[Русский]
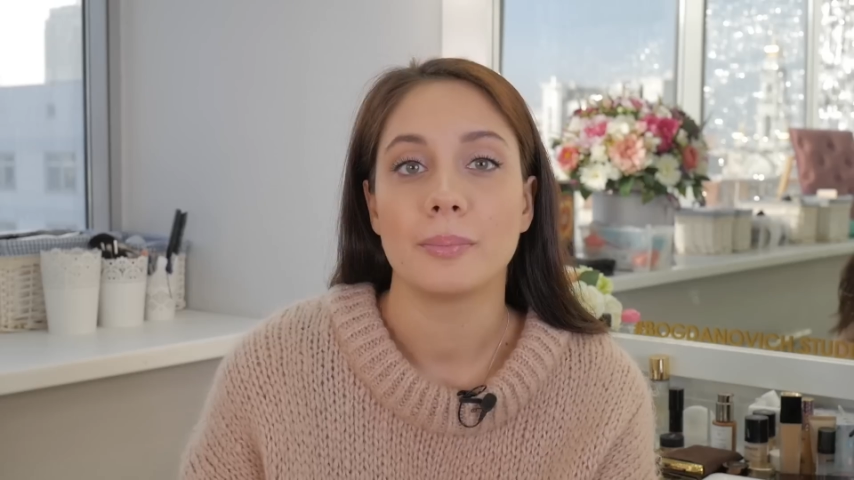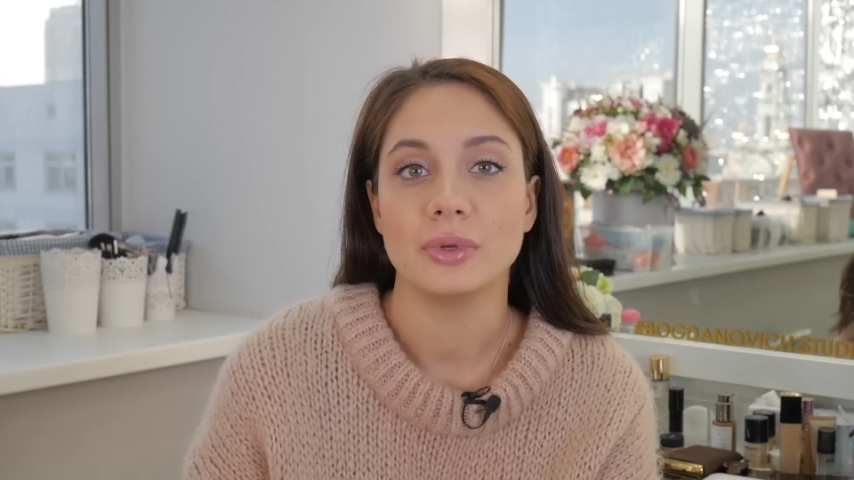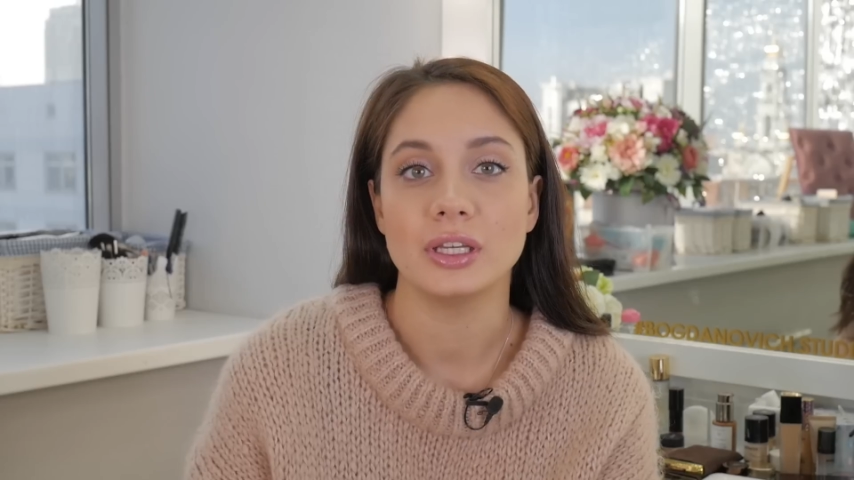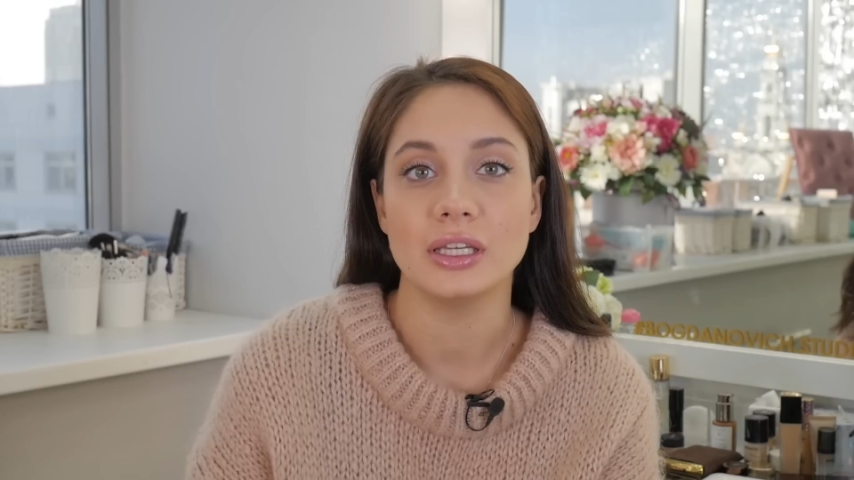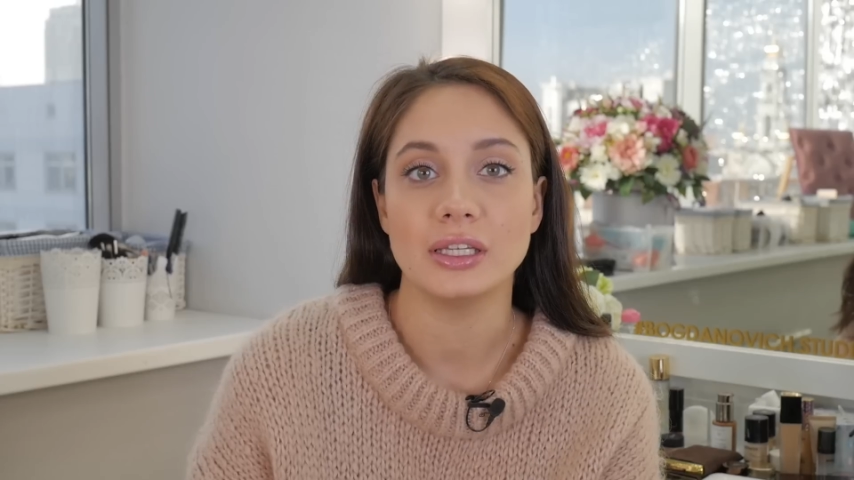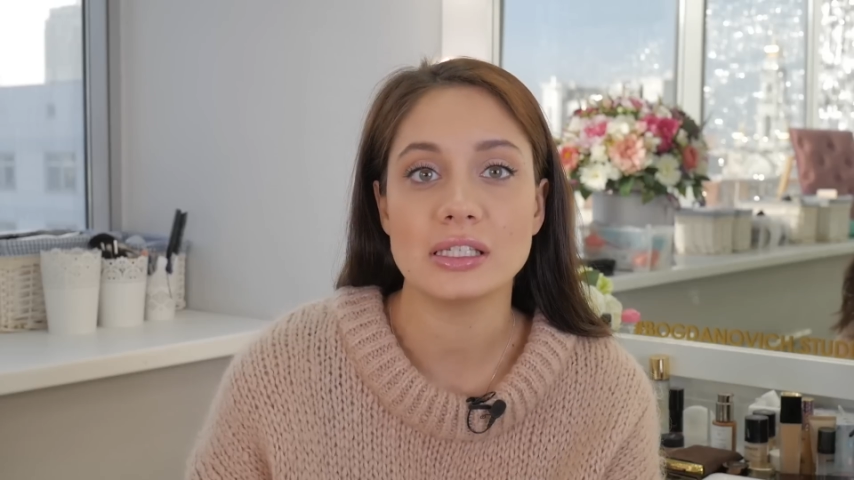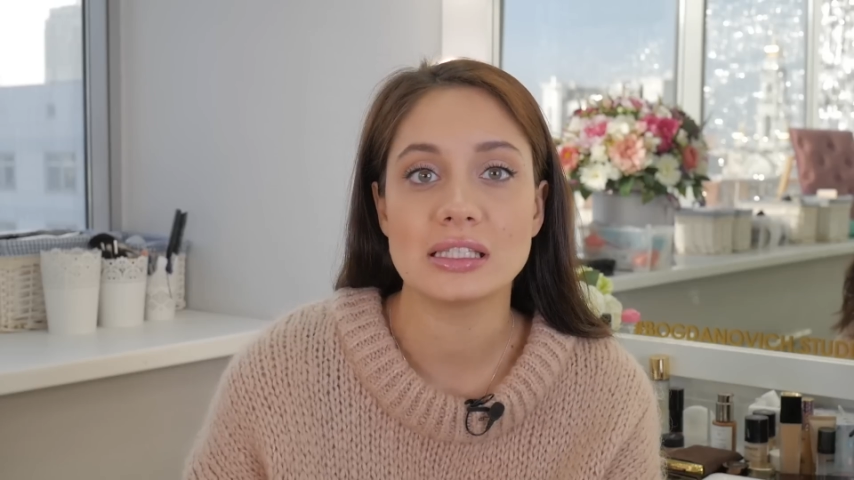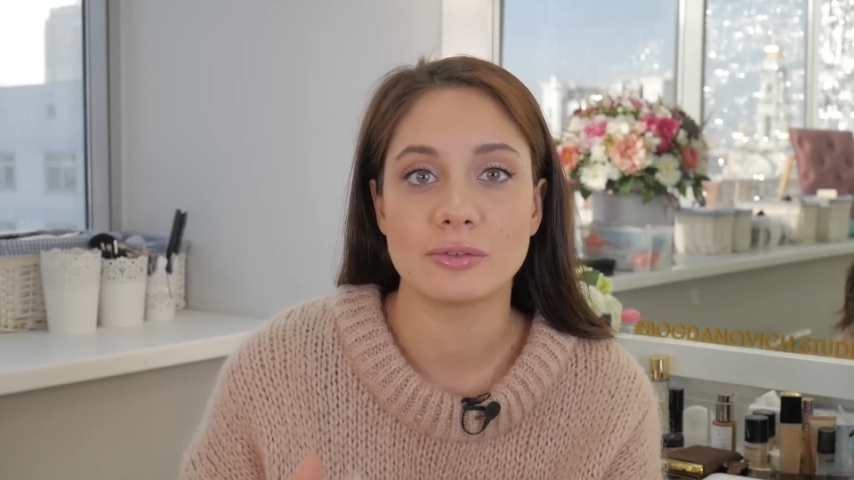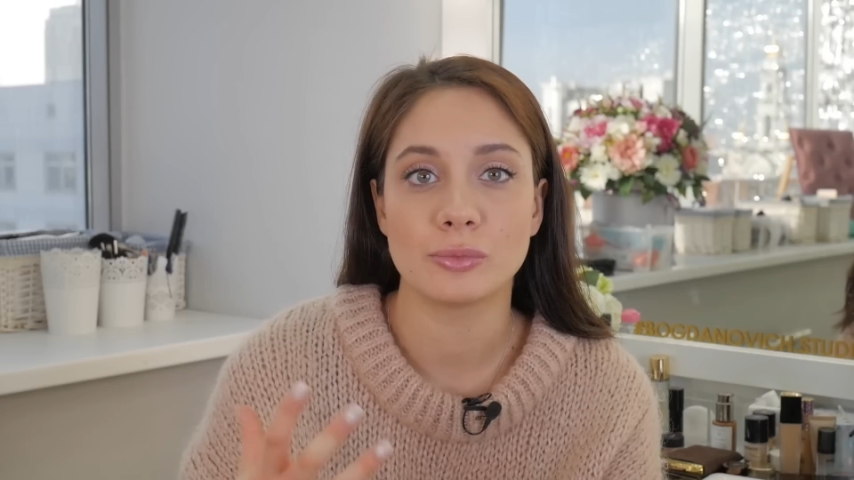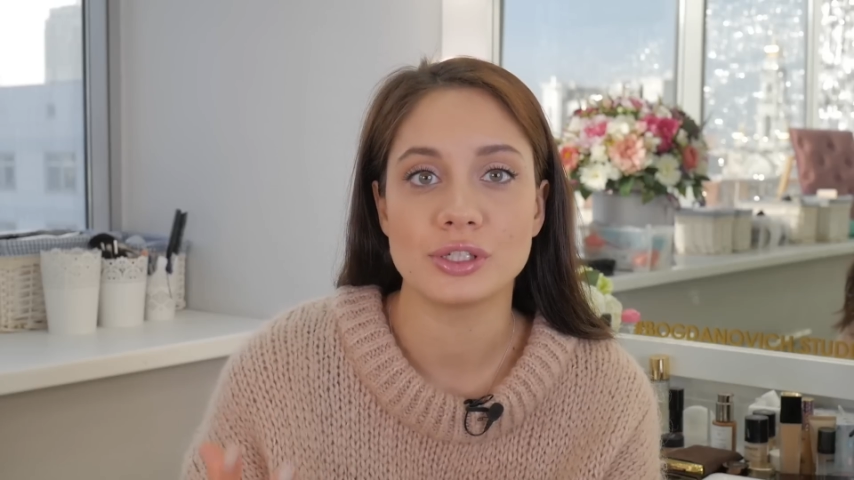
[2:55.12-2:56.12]
И
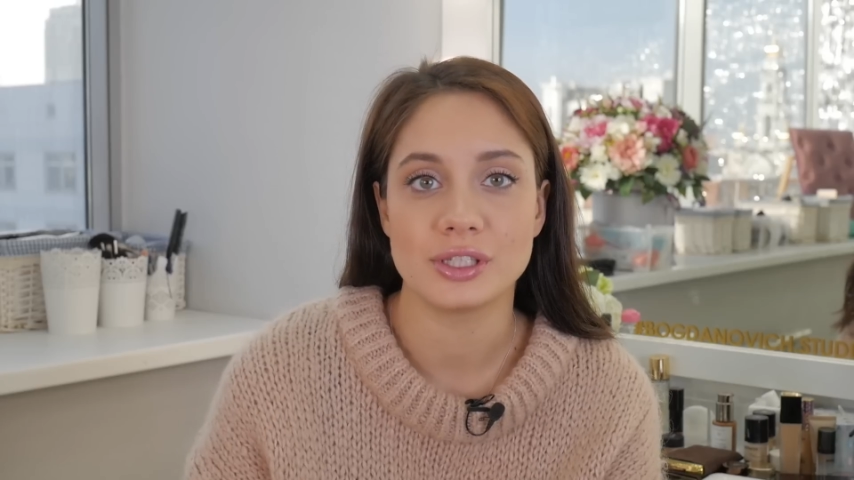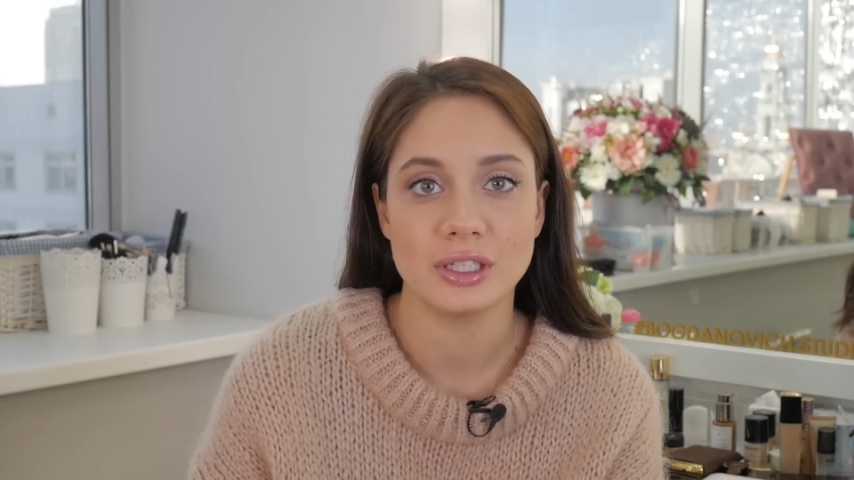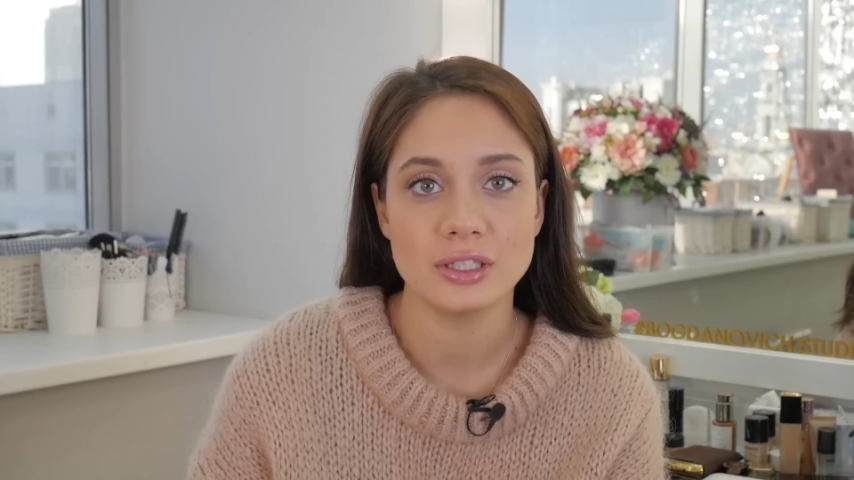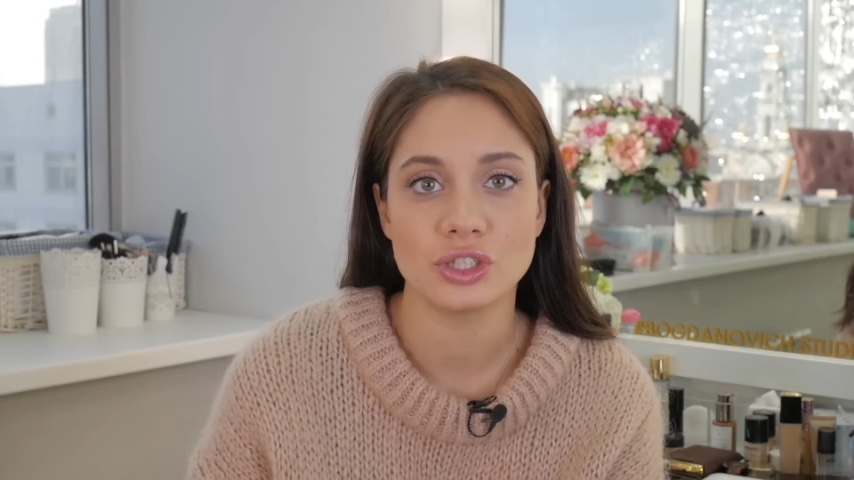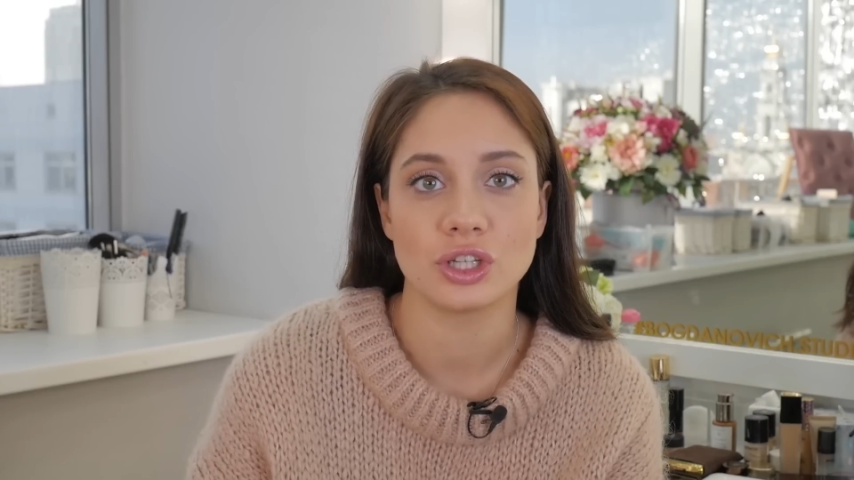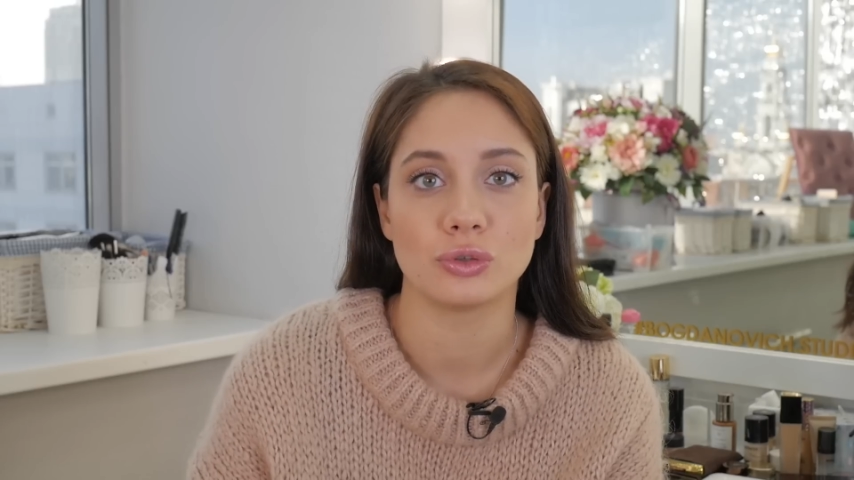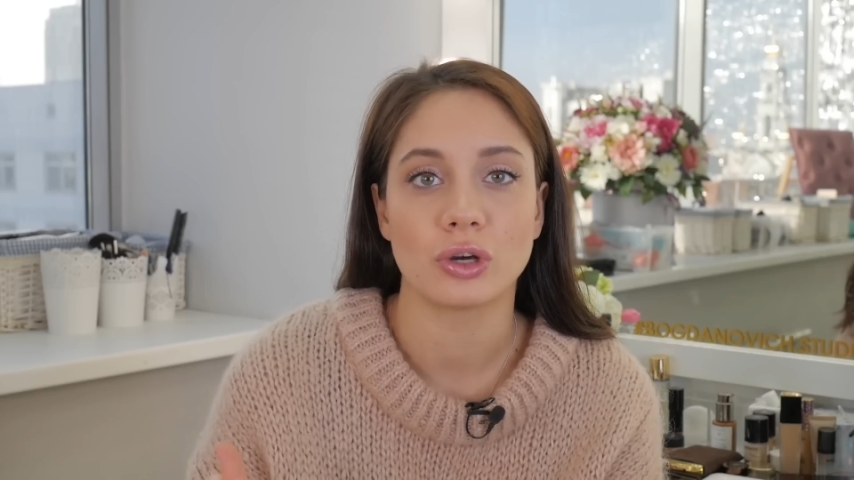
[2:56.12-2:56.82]
если вы моете кисточки,